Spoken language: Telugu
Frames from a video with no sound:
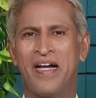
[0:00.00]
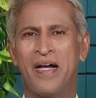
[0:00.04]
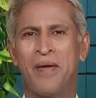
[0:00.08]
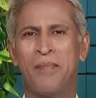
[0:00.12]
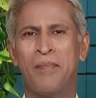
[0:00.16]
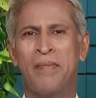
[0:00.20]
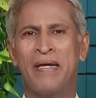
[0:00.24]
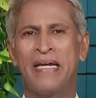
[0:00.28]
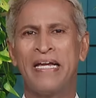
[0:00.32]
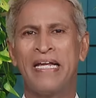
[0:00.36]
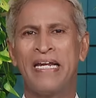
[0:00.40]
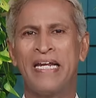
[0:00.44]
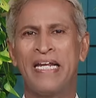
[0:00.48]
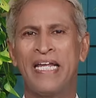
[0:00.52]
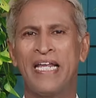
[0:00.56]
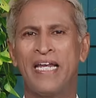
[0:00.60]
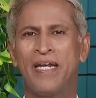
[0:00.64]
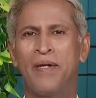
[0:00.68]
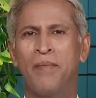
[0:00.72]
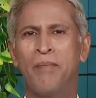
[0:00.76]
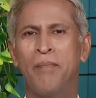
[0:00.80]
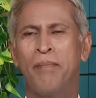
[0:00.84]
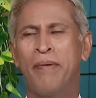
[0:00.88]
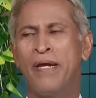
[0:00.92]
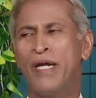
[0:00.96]
ఆ మిగిలిన
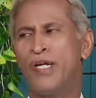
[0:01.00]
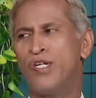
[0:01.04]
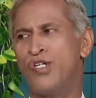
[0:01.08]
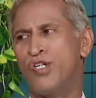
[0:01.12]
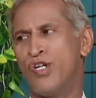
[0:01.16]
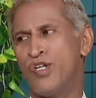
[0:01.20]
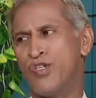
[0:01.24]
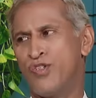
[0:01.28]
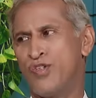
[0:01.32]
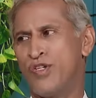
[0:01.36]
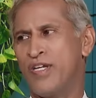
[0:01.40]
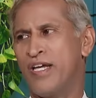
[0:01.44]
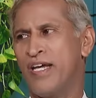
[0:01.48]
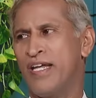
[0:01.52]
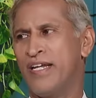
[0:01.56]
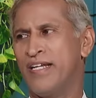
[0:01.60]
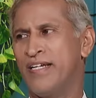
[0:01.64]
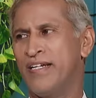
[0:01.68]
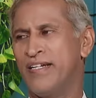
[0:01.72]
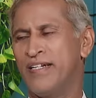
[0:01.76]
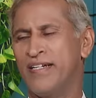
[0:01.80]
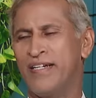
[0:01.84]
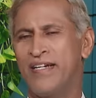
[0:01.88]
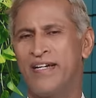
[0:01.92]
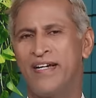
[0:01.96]
అన్నం పేస్ట్ చేసేయాలి
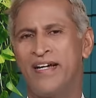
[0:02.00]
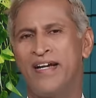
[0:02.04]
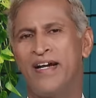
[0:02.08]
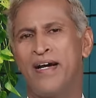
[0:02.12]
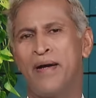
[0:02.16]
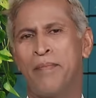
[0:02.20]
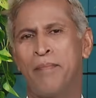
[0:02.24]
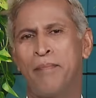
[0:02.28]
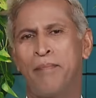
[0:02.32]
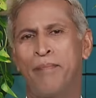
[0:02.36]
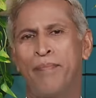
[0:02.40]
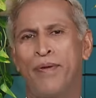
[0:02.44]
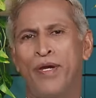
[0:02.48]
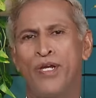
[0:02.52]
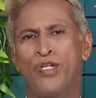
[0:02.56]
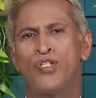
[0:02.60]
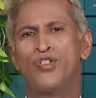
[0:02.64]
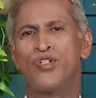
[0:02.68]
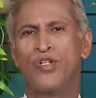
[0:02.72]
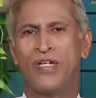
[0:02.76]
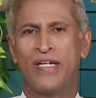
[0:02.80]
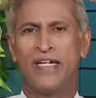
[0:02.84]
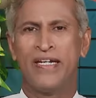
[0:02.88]
ఆ పేస్ట్